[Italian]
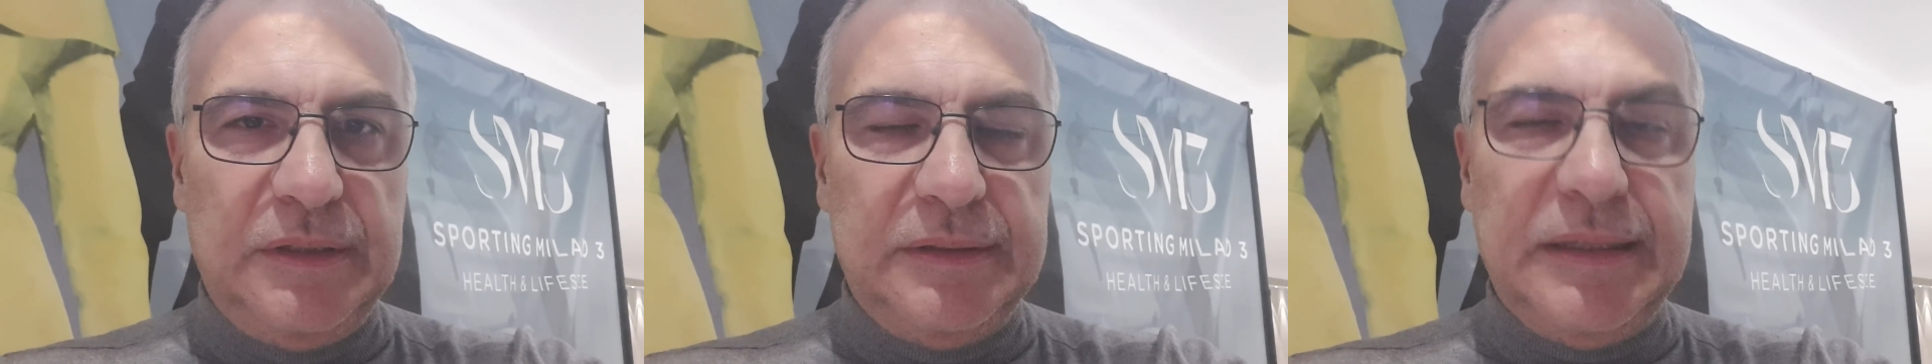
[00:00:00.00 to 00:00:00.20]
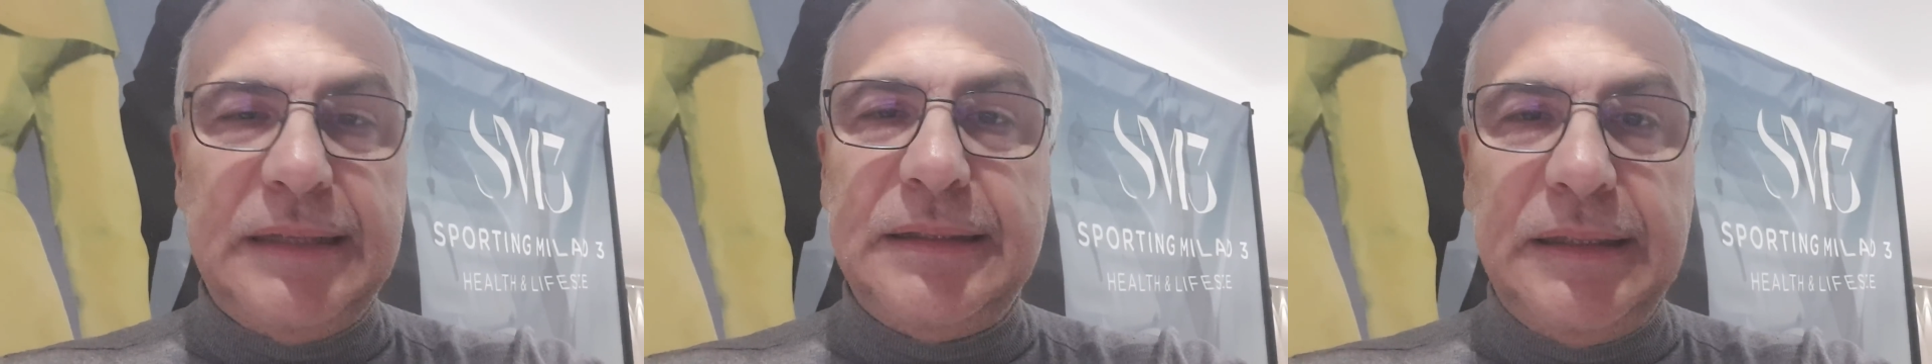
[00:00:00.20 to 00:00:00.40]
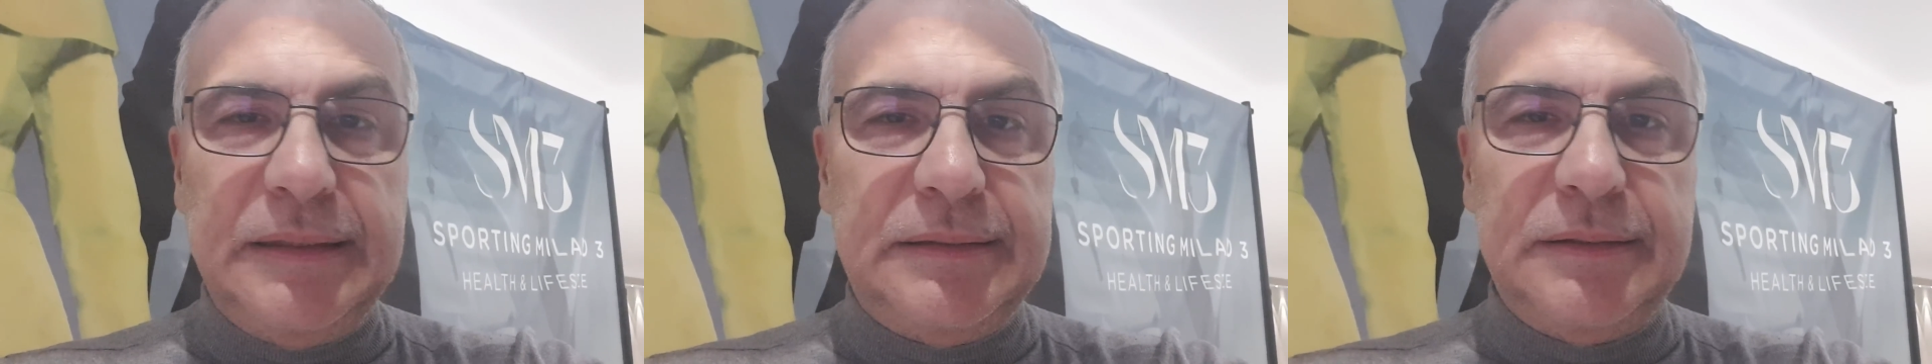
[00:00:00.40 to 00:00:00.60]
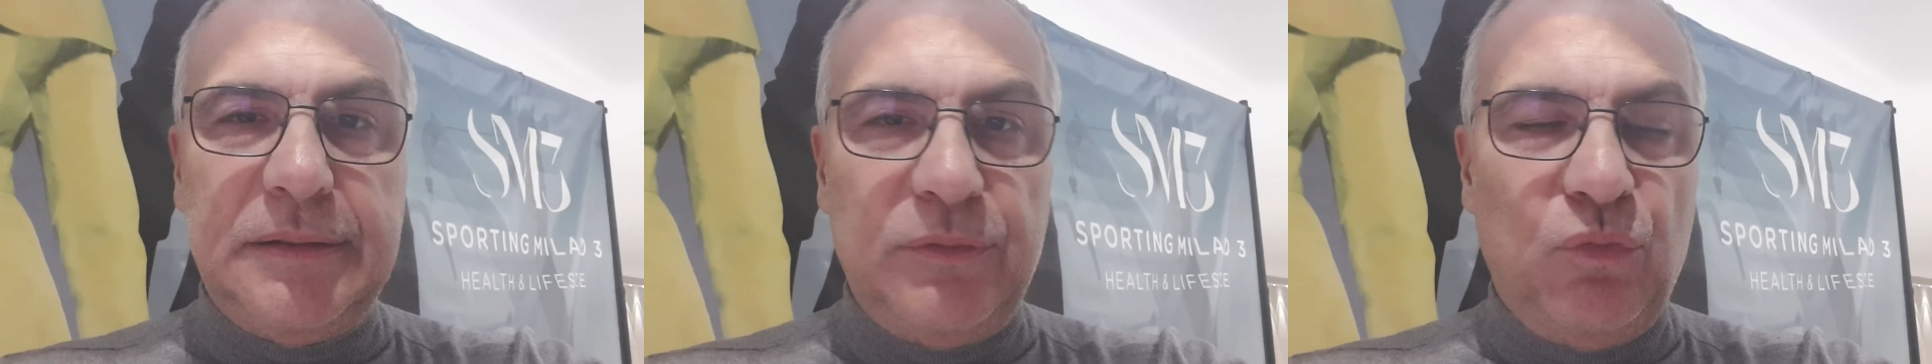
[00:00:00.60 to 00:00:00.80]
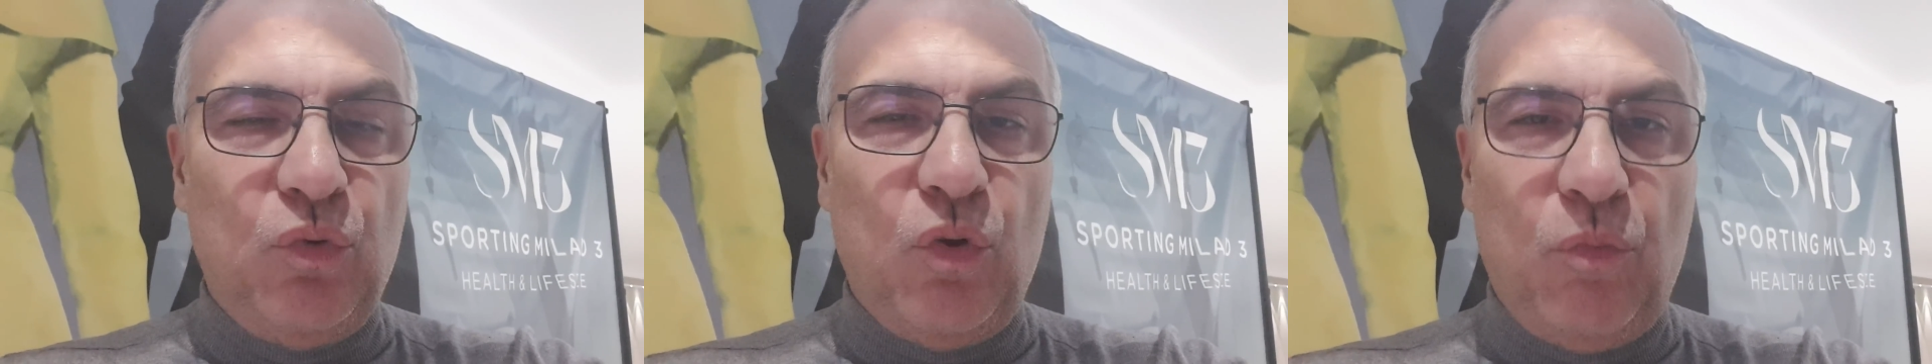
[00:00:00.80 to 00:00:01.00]
Dai diritti
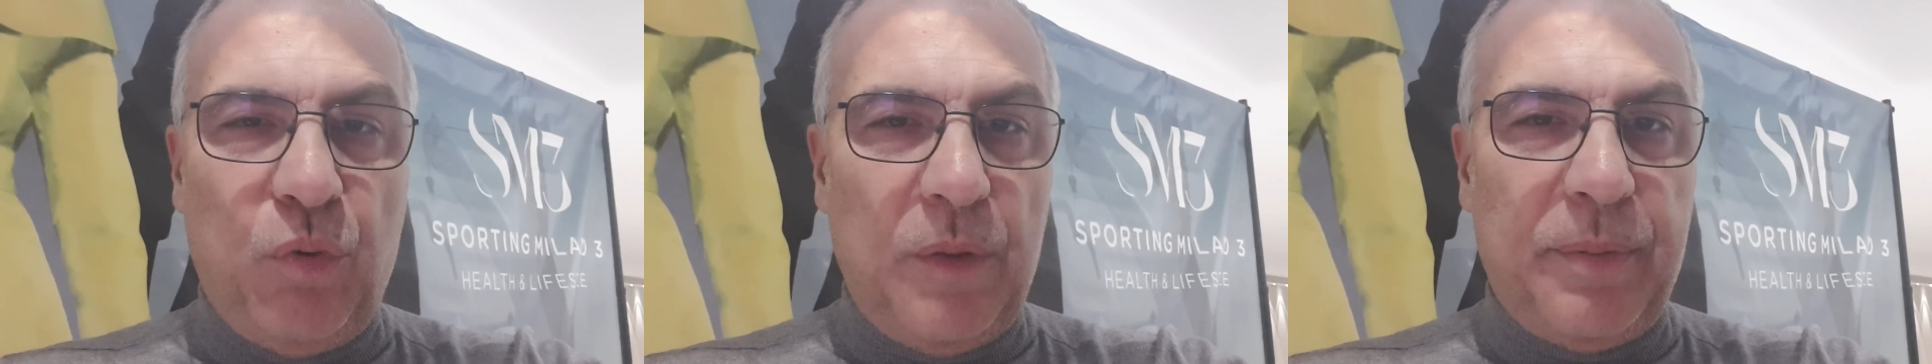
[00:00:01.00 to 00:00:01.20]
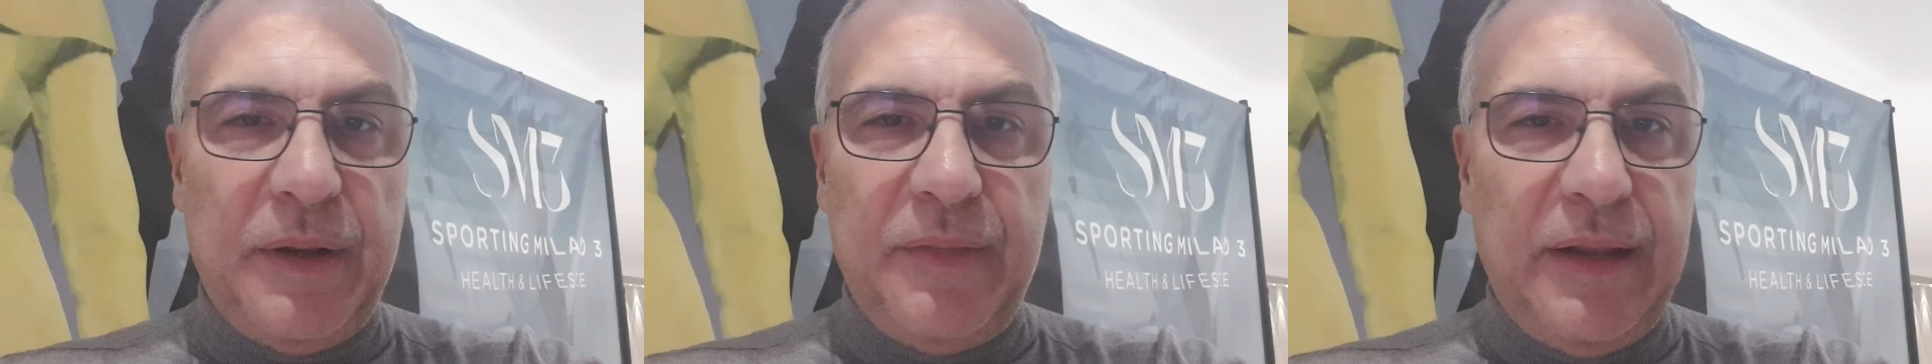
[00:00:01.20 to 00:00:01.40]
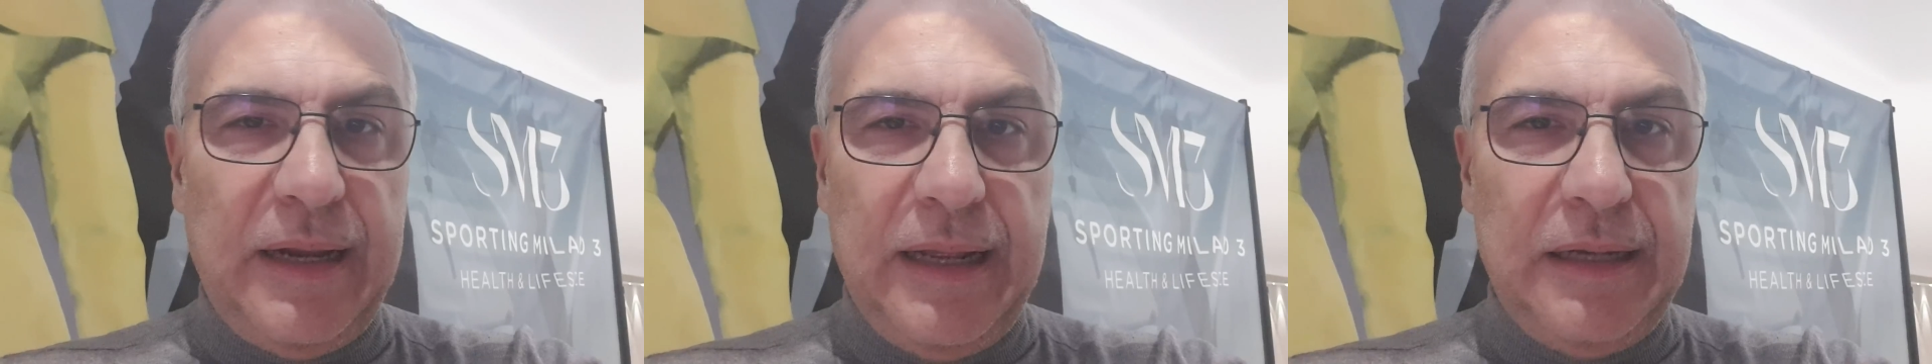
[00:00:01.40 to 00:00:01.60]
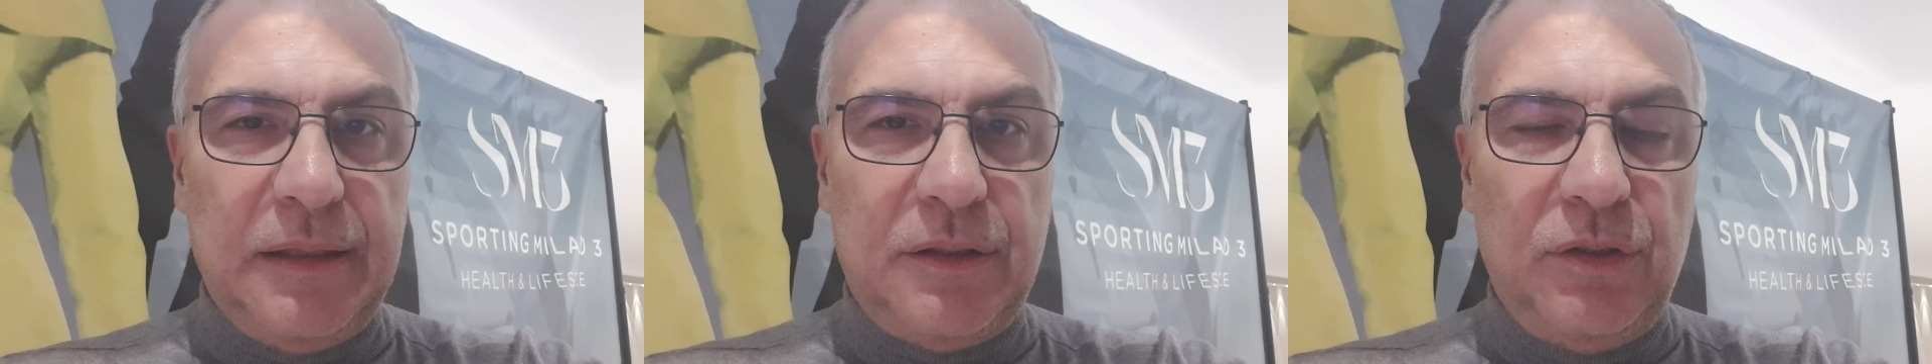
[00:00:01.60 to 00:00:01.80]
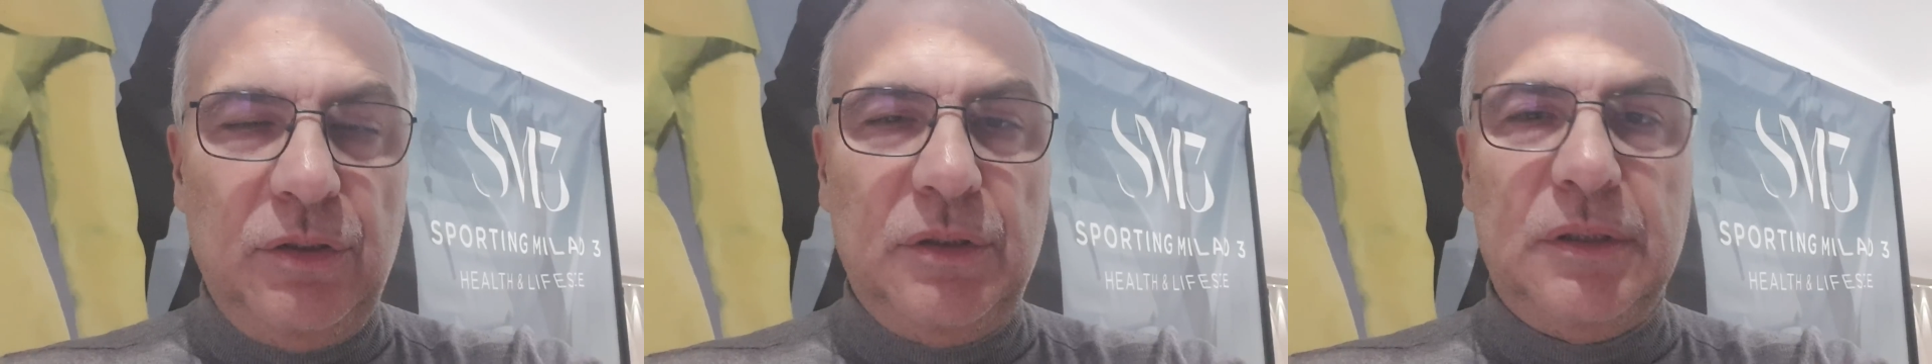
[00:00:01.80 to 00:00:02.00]
TV non puoi prendere
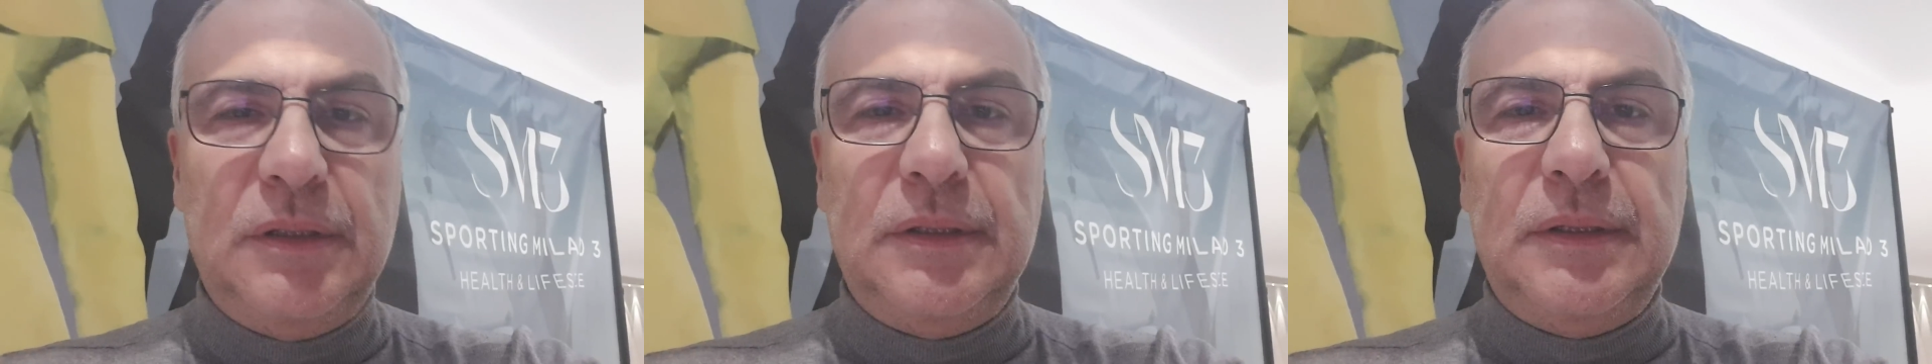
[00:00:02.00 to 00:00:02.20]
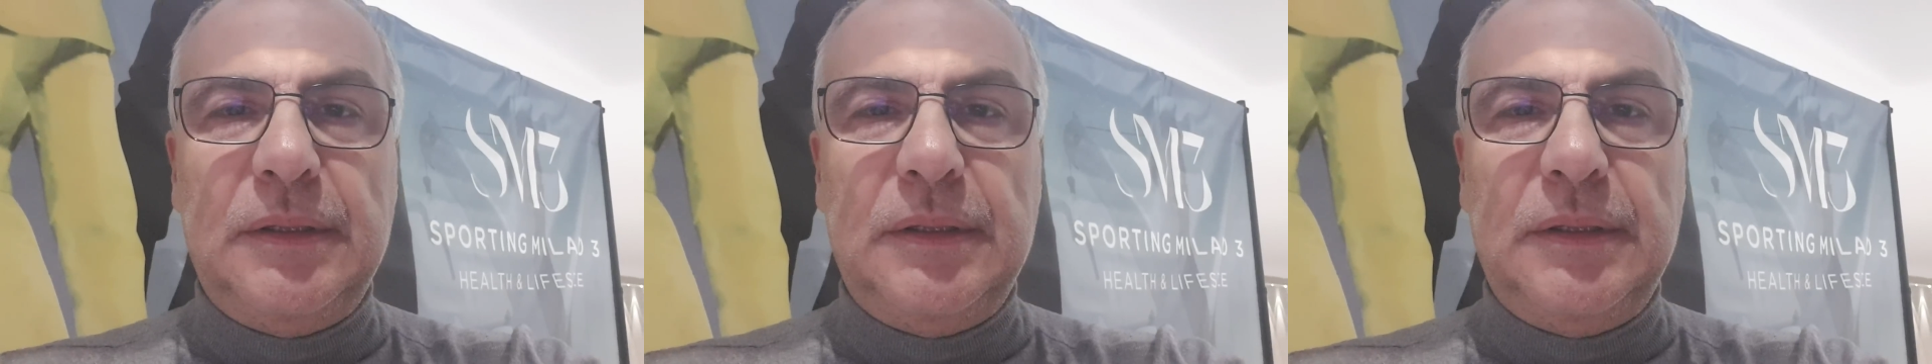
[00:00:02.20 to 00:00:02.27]
altro